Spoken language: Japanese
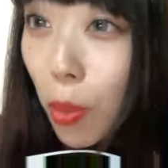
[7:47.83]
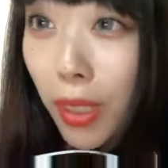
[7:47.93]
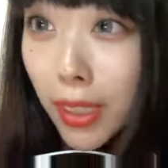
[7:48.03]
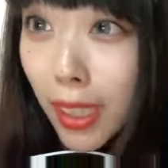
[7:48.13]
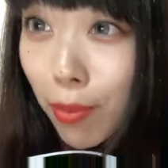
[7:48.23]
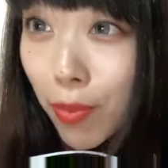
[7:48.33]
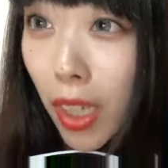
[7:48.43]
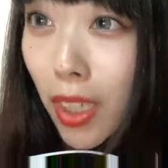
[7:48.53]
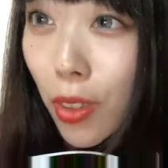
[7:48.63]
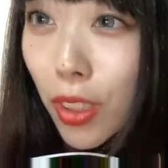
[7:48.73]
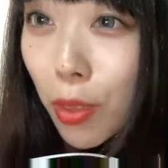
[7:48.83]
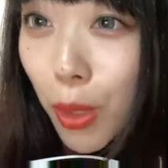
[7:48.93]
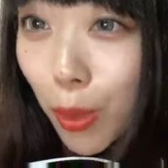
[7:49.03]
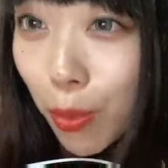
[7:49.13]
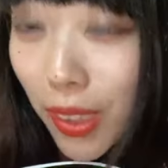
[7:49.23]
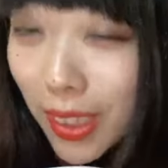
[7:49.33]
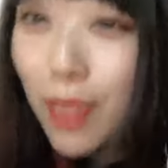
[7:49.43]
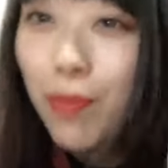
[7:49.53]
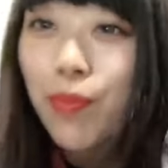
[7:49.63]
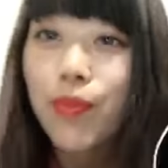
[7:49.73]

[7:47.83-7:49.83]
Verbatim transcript: こんばんざい。高彦様こんばんざい。